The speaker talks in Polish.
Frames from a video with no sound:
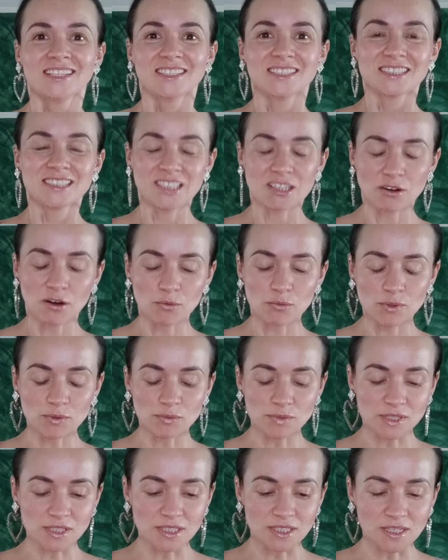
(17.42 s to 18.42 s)

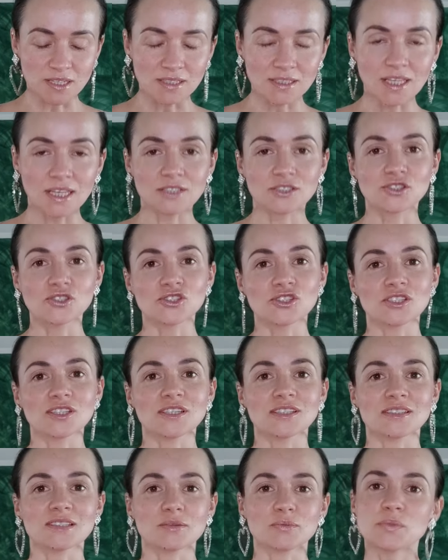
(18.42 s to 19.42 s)
Chciałabym
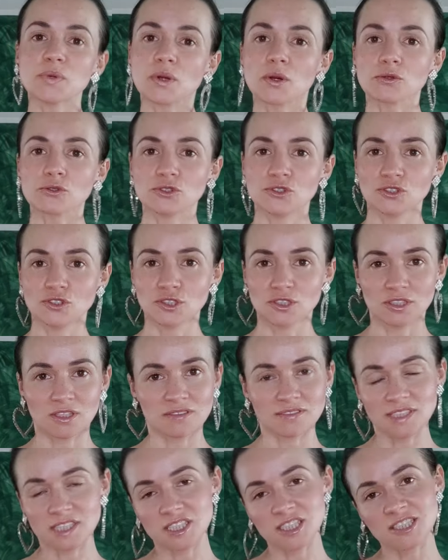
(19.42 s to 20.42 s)
serdecznie zaprosić
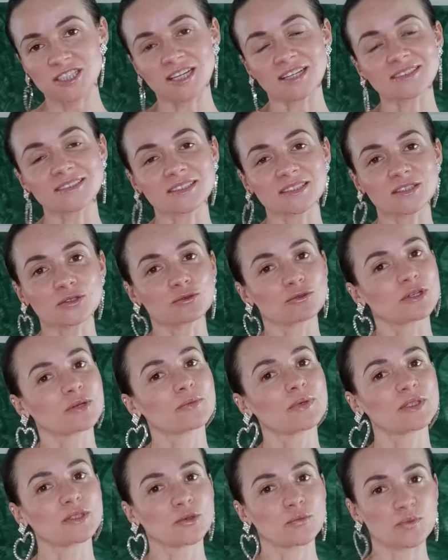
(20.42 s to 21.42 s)
na warsztaty,
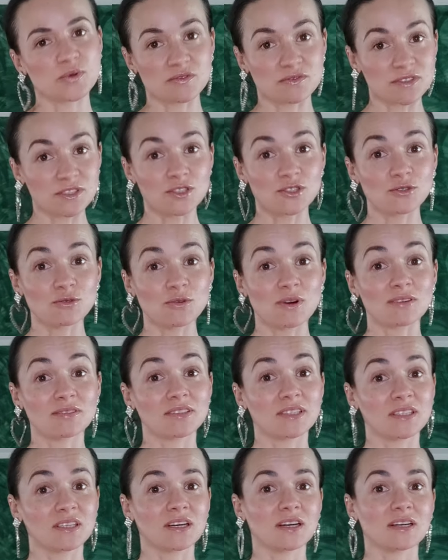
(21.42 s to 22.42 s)
które będę prowadziła
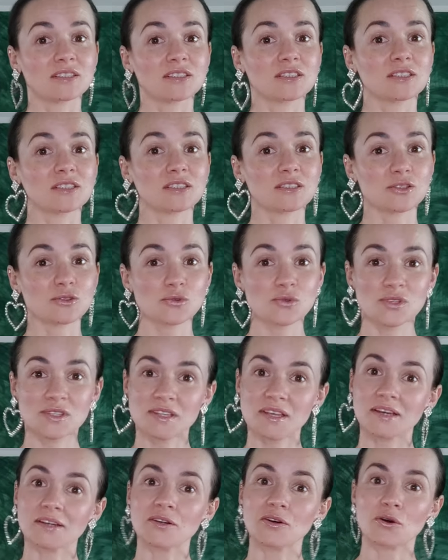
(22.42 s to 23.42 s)
w dniach 6
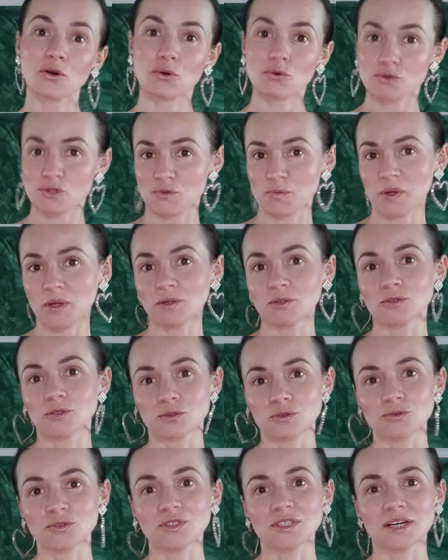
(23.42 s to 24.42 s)
i 8
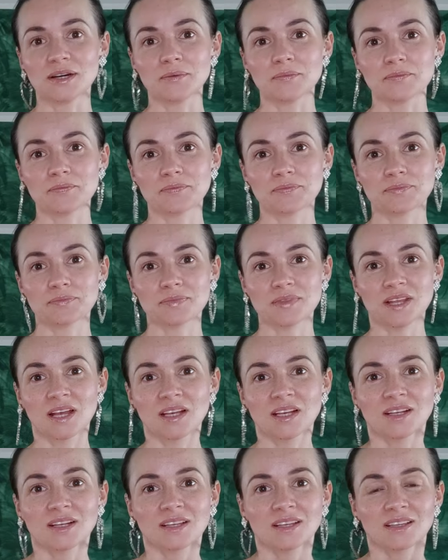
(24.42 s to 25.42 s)
grudnia
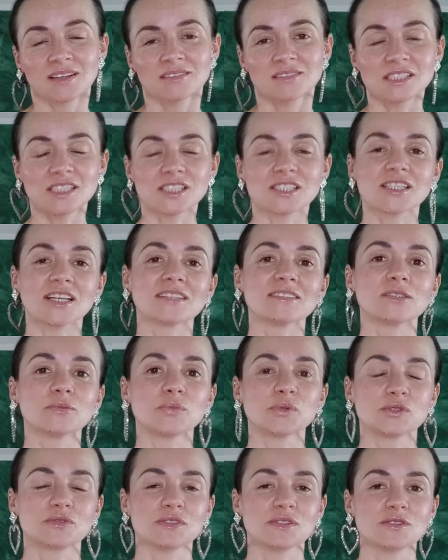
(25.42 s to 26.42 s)
Warsztaty
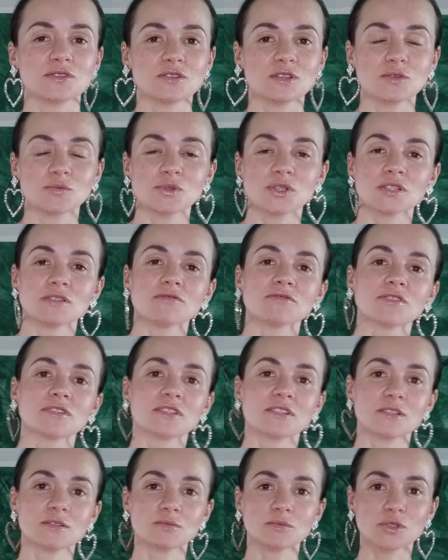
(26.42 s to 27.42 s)
poświęcone przede
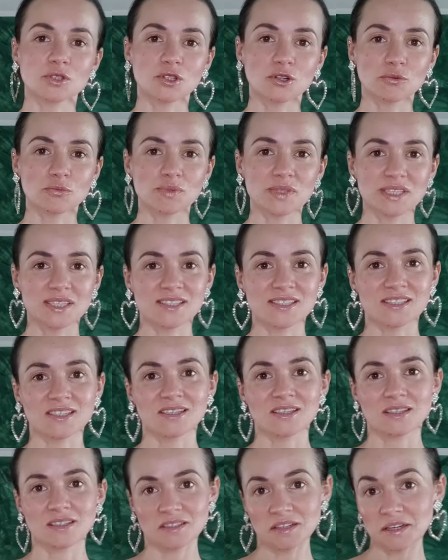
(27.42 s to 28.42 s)
wszystkim
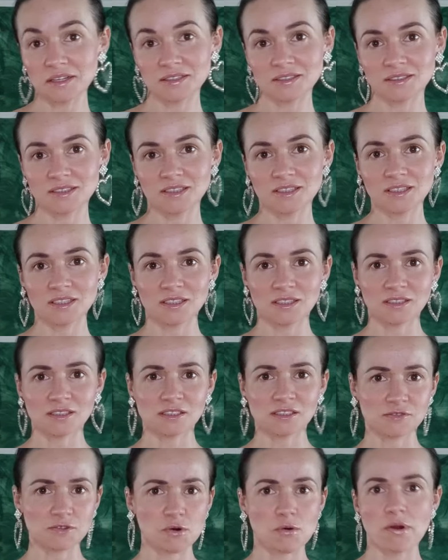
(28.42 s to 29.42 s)
kobiecej energii i
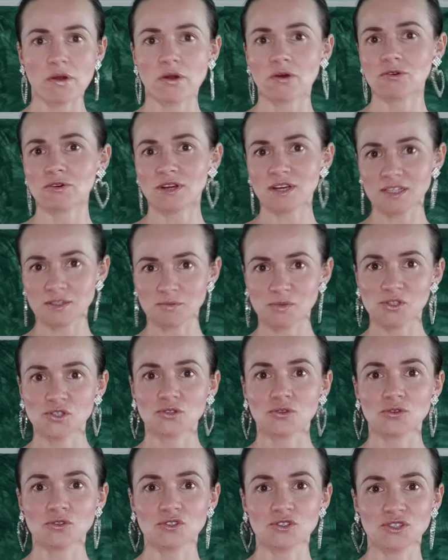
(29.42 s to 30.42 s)
niezwykłej
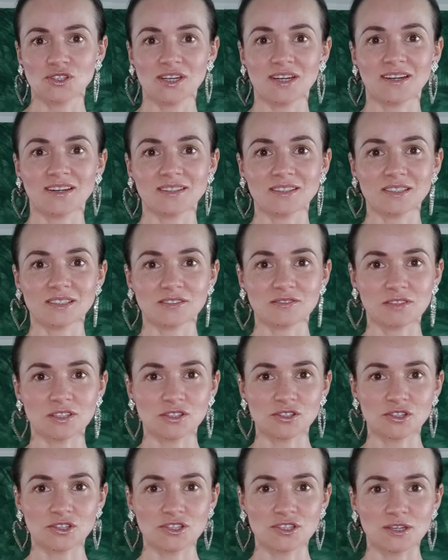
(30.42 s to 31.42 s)
orgazmiczności, jaka jest w
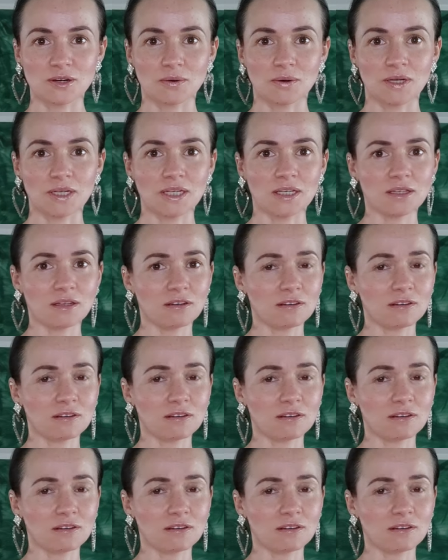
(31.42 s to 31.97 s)
naszych ciałach.